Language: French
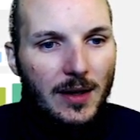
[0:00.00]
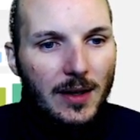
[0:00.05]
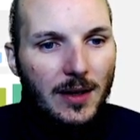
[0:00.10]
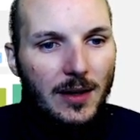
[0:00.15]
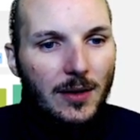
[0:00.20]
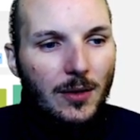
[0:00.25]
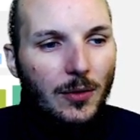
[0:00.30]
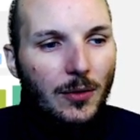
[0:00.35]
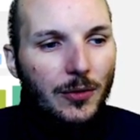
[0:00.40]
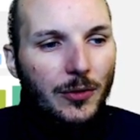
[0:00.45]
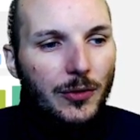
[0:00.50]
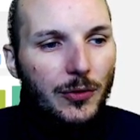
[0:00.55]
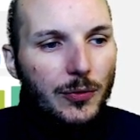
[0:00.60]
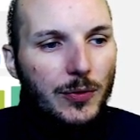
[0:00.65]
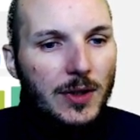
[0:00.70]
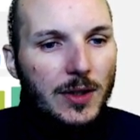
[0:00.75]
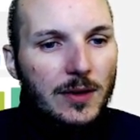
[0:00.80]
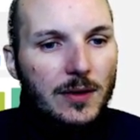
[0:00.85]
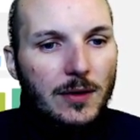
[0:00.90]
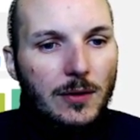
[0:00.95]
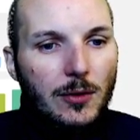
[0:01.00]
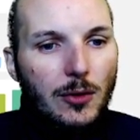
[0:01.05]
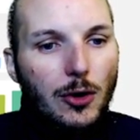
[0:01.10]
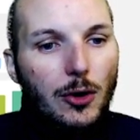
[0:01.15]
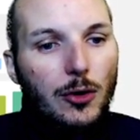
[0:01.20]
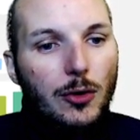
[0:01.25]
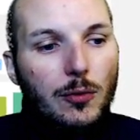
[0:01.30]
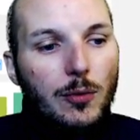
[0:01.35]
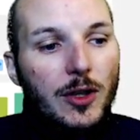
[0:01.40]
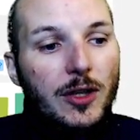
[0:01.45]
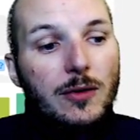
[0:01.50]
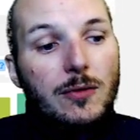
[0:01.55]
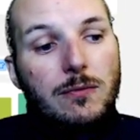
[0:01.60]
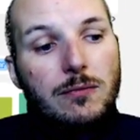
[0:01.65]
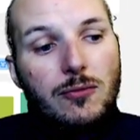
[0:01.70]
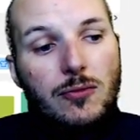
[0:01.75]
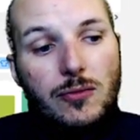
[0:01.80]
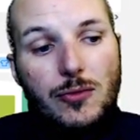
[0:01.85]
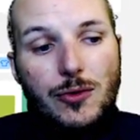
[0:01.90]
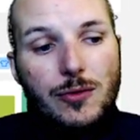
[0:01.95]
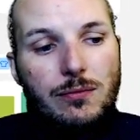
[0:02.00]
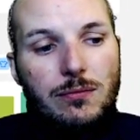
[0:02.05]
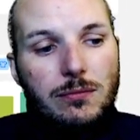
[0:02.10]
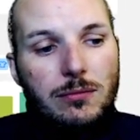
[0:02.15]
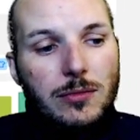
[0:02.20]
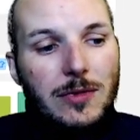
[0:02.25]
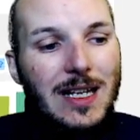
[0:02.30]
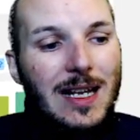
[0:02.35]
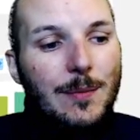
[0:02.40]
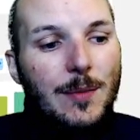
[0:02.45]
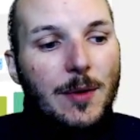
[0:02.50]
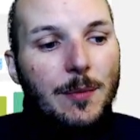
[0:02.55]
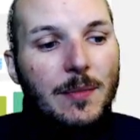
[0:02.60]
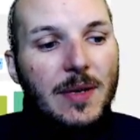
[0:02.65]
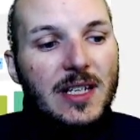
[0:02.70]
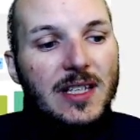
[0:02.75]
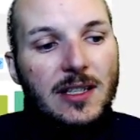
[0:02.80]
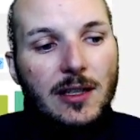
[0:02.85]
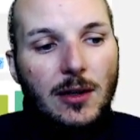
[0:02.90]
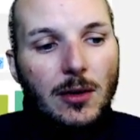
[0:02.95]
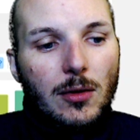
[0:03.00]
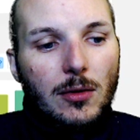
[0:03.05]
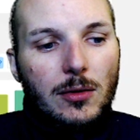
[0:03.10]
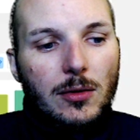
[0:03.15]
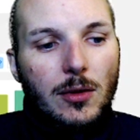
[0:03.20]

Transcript: Et ensuite, euh, bah, de la même manière, hein,